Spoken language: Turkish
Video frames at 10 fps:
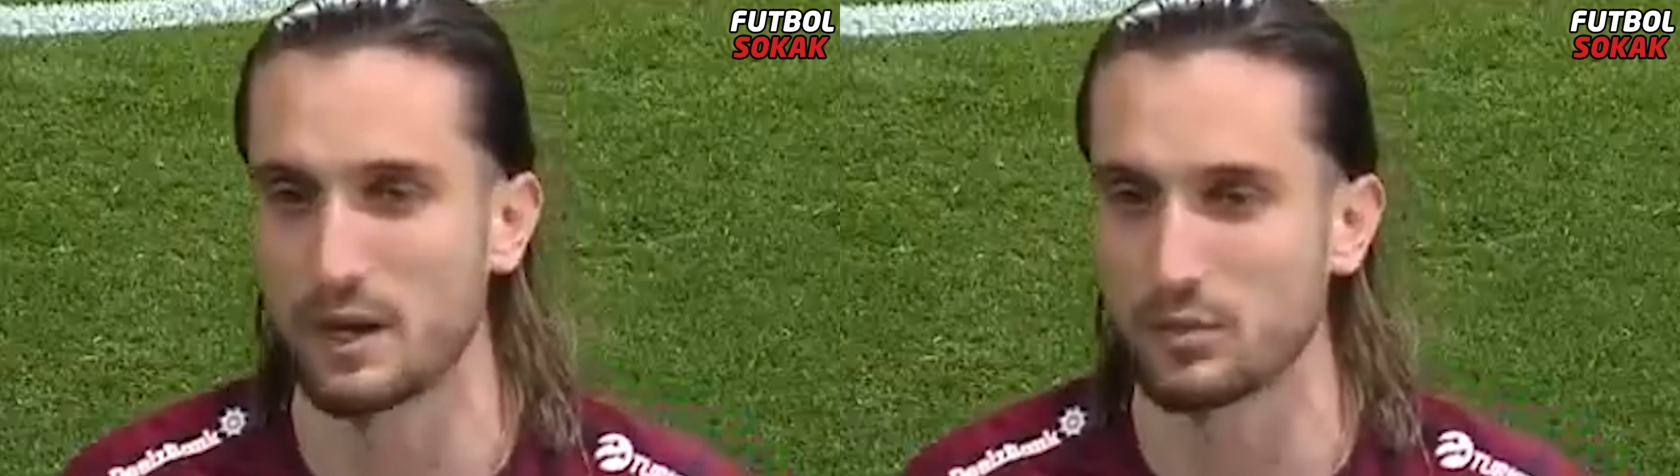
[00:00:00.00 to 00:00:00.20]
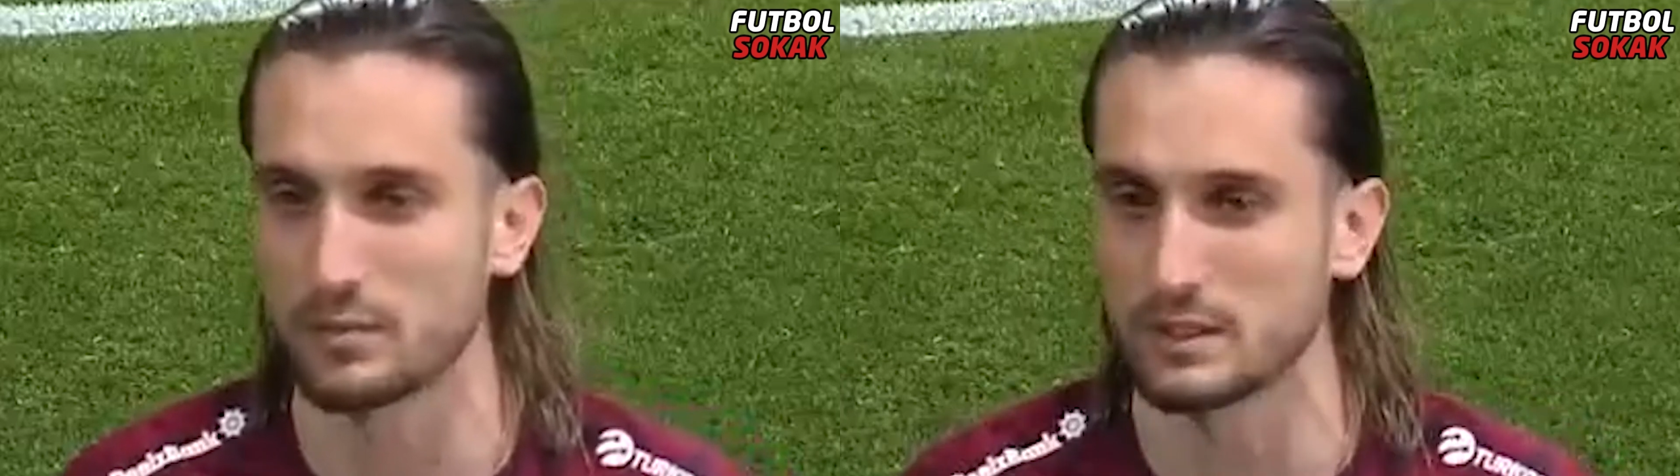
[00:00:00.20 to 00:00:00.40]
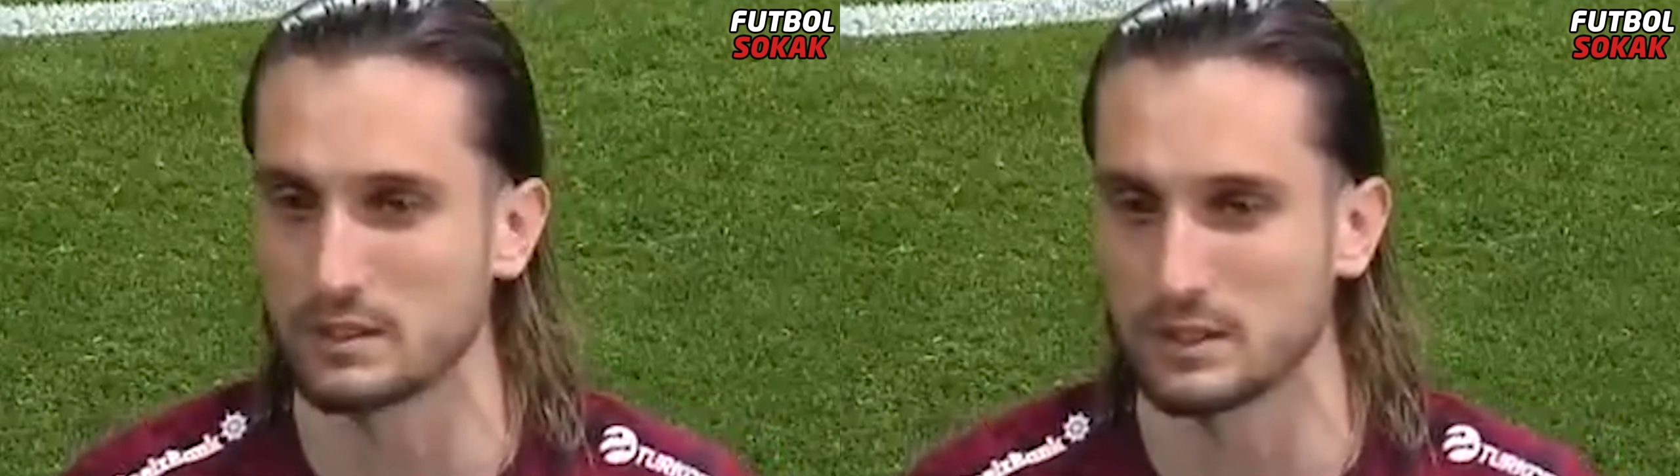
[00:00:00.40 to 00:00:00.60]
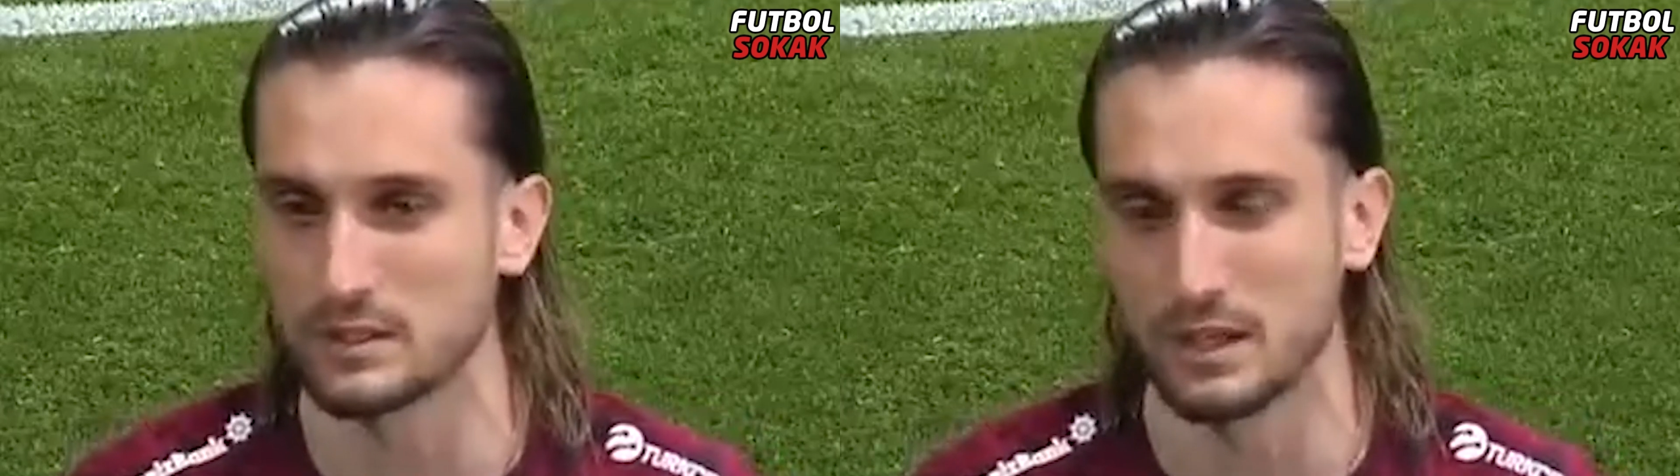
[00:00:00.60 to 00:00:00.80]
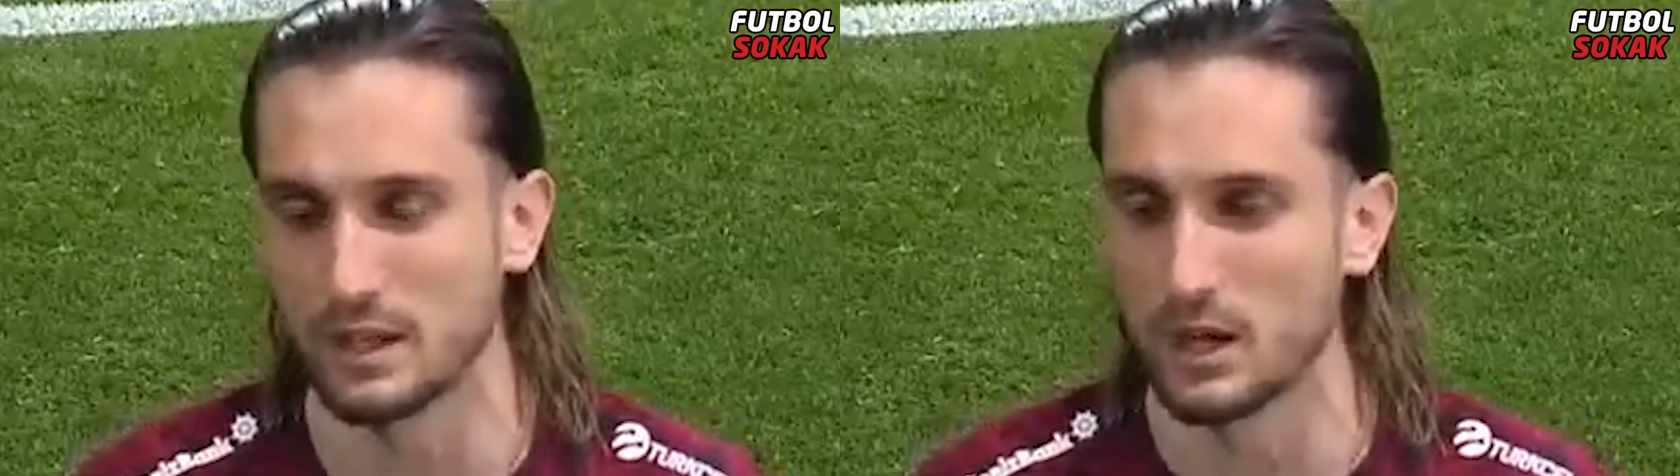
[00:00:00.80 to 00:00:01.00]
performansı
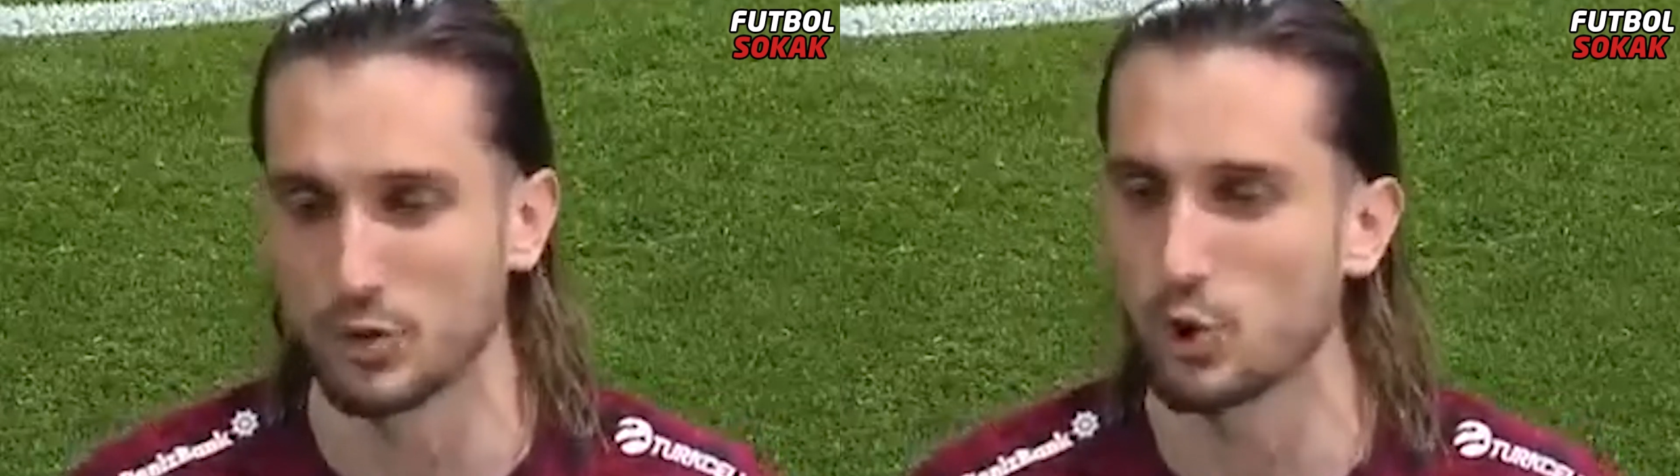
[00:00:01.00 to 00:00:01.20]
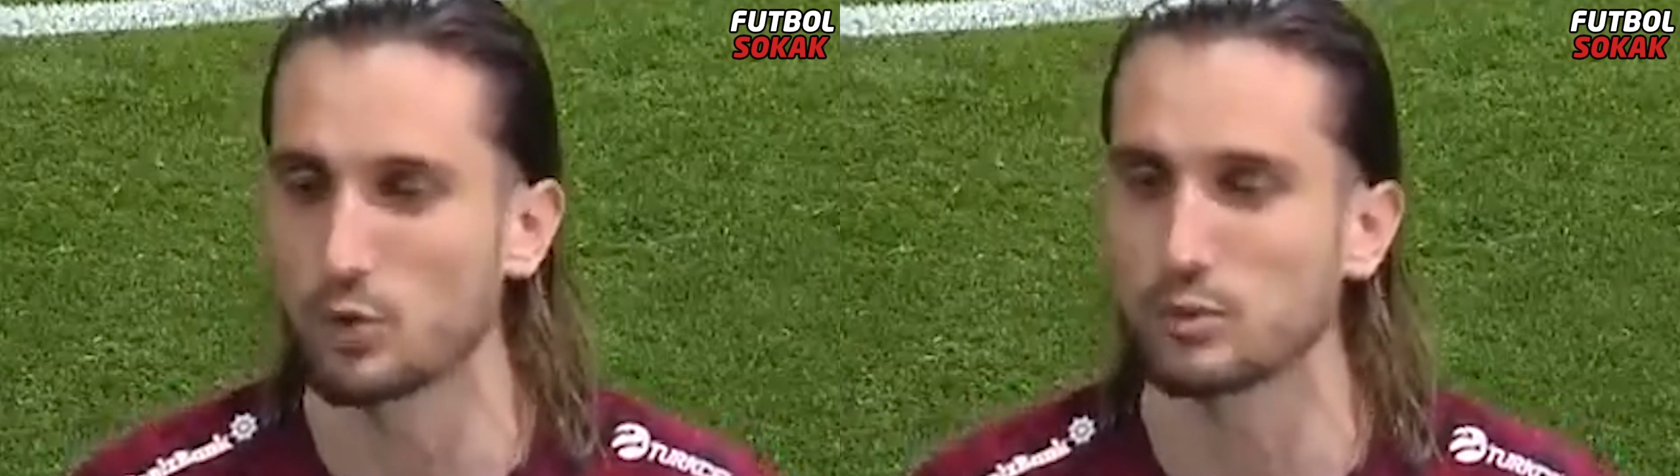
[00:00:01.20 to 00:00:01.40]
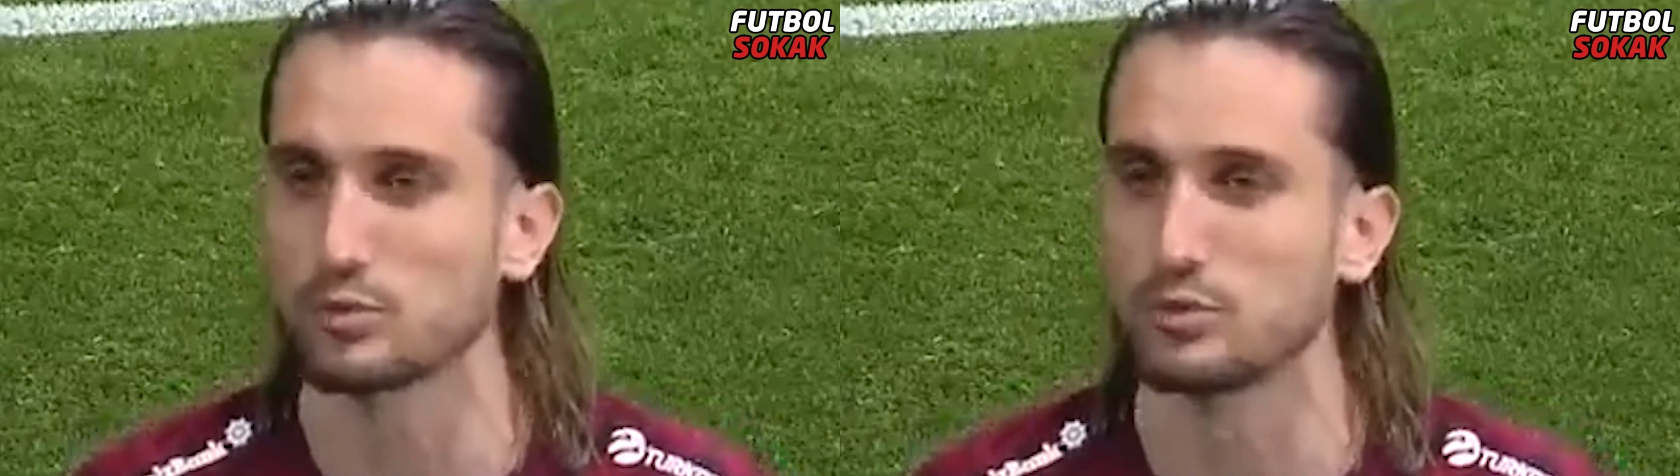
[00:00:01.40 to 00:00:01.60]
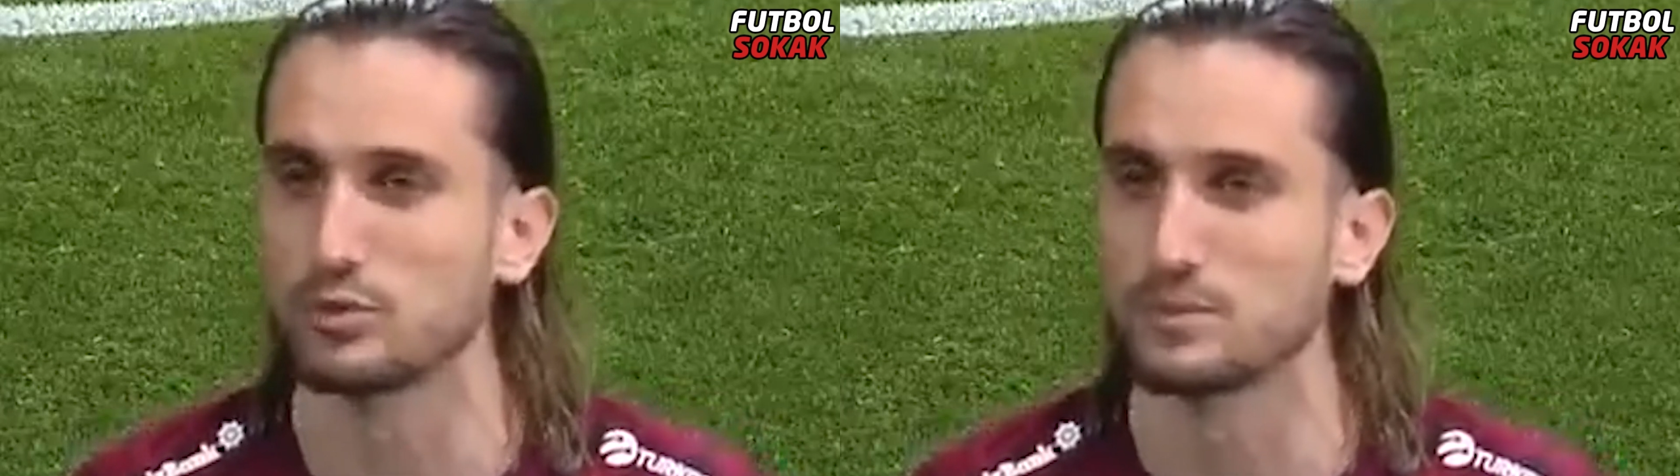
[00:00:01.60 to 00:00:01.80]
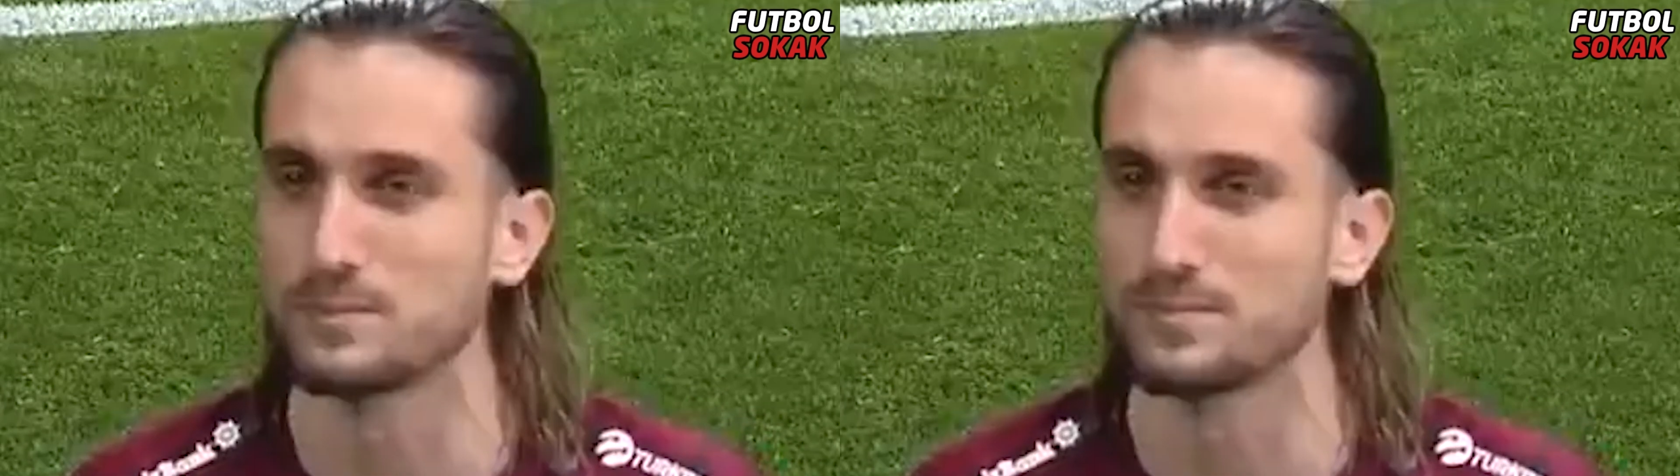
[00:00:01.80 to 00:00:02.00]
adına. Çok mutluyuz.